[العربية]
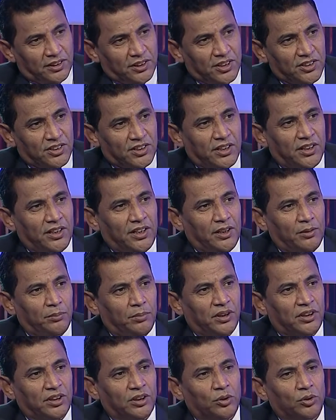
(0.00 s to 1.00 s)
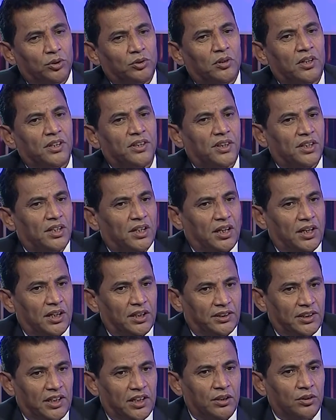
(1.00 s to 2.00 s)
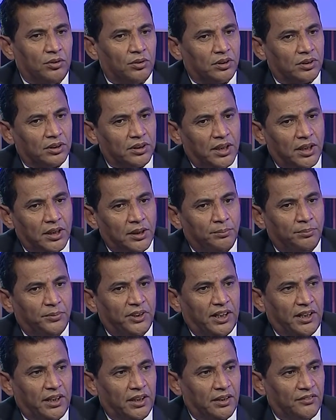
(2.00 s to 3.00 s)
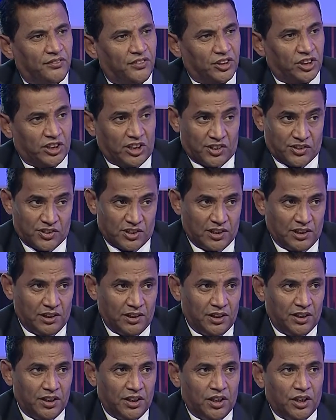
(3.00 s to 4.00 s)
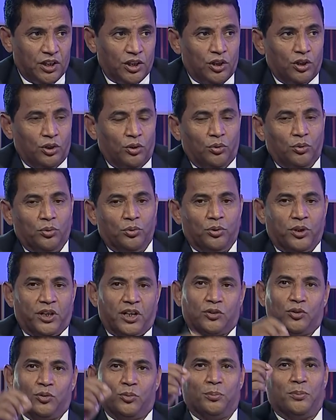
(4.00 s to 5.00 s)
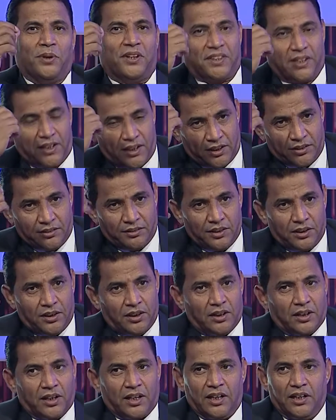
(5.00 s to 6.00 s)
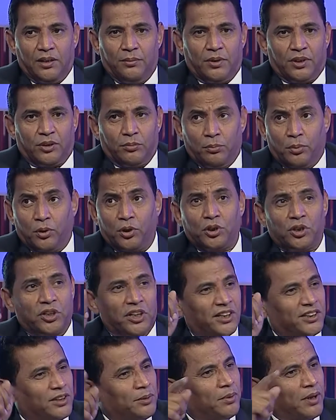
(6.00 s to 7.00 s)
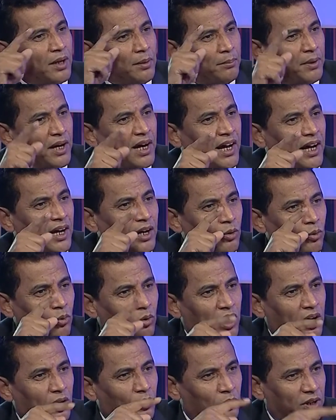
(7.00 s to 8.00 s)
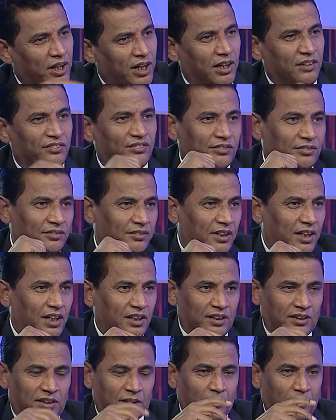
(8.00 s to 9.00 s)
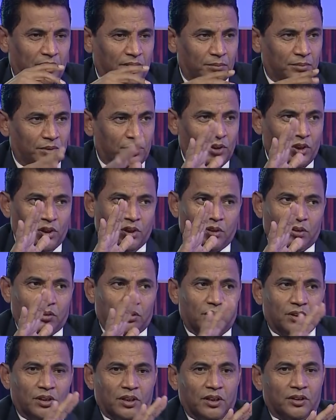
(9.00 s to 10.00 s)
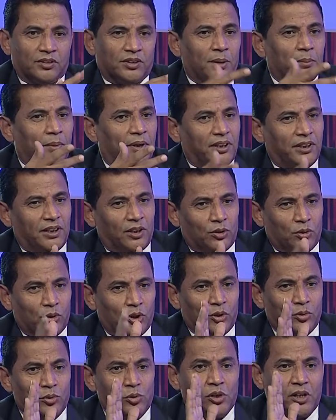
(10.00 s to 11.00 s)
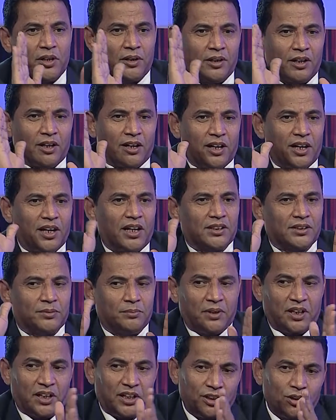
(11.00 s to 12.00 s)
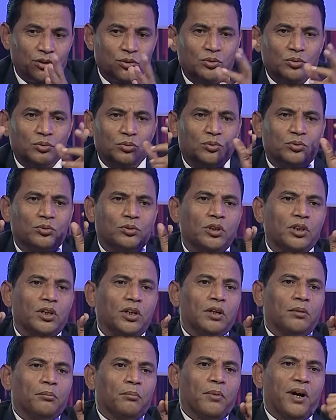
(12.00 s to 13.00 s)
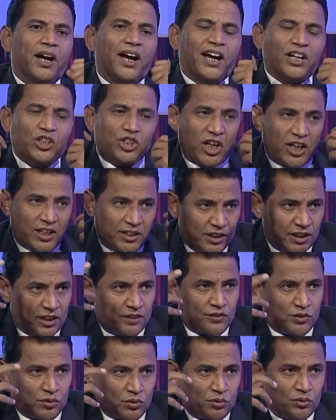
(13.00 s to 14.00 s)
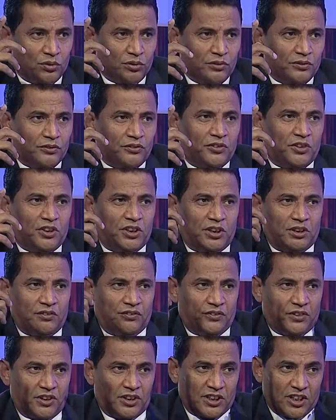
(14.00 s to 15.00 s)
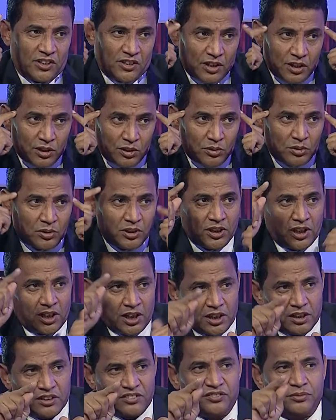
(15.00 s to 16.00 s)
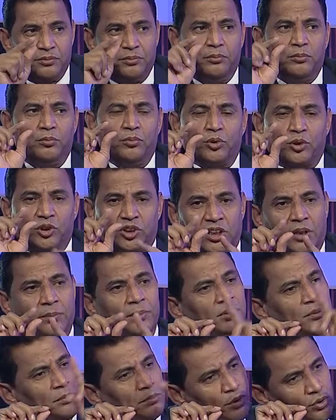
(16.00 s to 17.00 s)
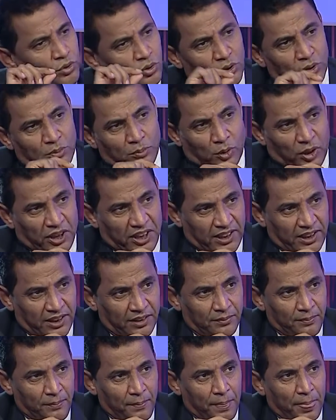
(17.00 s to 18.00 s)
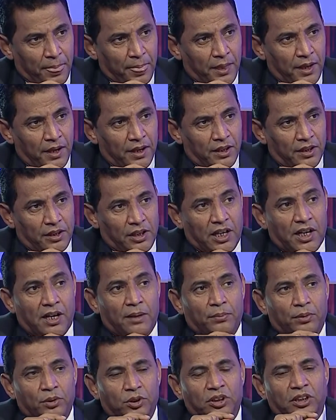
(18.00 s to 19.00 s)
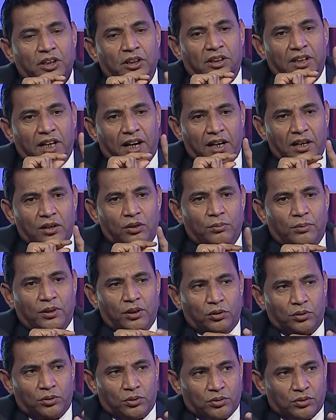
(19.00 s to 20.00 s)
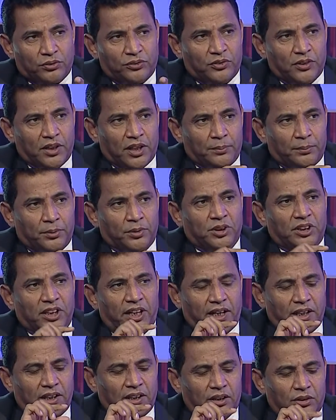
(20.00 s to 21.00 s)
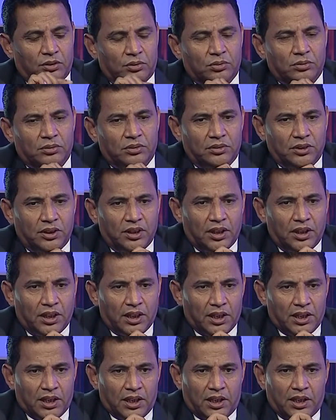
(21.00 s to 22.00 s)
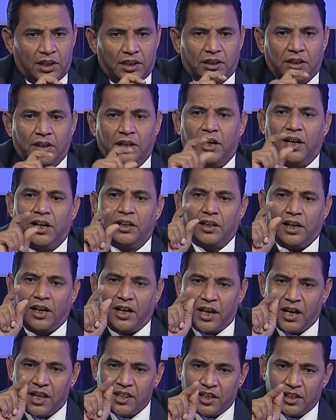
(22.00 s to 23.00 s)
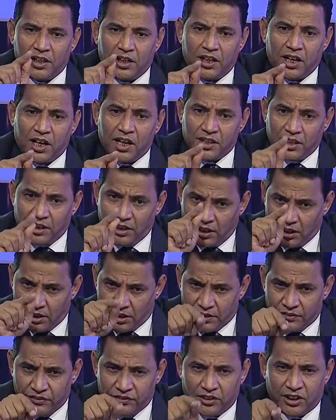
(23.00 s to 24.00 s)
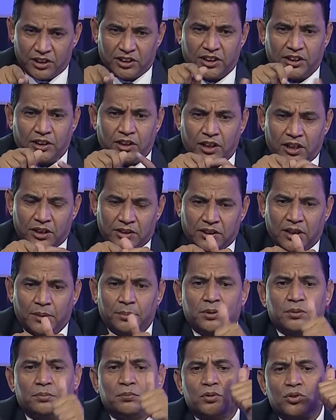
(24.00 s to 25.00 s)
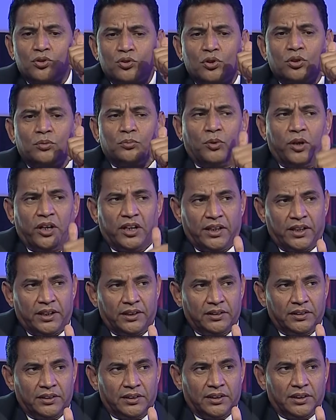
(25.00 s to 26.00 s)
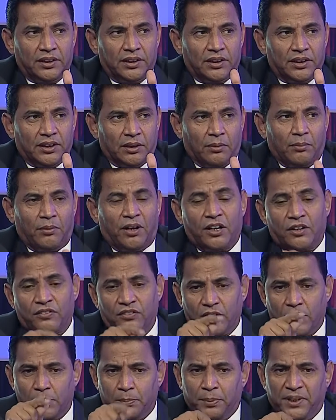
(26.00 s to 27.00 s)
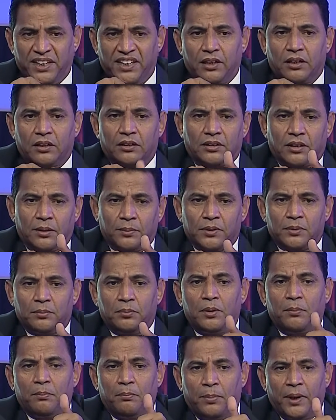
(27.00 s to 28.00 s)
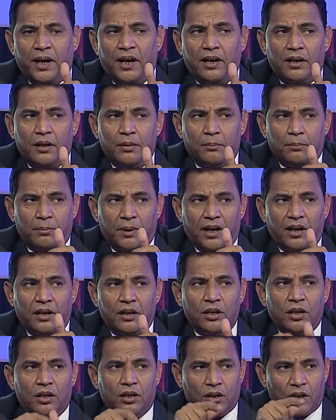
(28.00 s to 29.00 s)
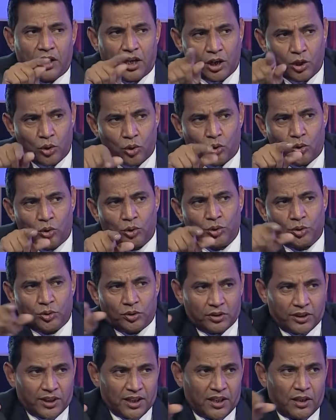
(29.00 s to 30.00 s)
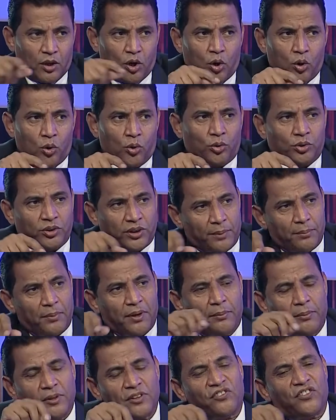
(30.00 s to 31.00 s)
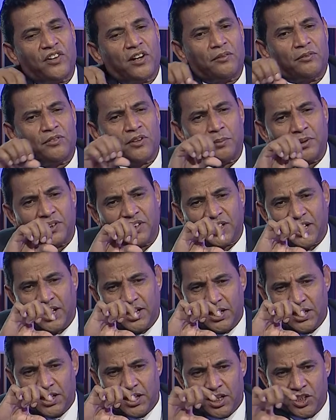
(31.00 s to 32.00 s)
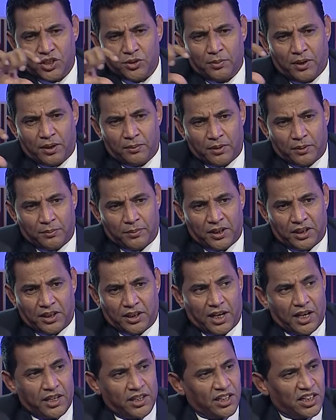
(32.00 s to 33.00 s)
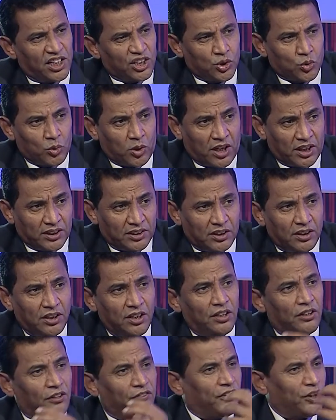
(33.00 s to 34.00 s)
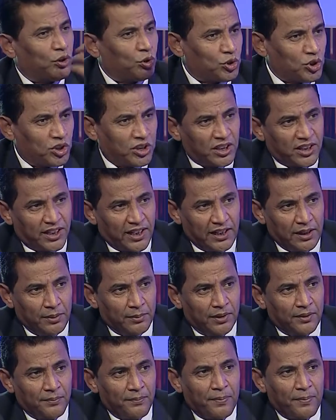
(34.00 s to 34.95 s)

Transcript: غير صحيحه البته وتؤثر على تاخر الطالب في التحصيل ان هو يكتب مثلا كلمة بوك يكتبها باء واو نعم، كاف هذه طبعا ايش يصير عنده؟ طبعا هو خلاص ما عنده ما اجهد نفسه في في تذكر الحرف مرتبط بصوت معين آه. لابد تعلم الحروف لابد ان يكون آه هذا هذا الحرف يرتبط بصوت معين تمام حرف البي يرتبط بباء باء الاو كاو ضم فبالتالي يجمع ما بين هذه الاصوات فيصدر كلمه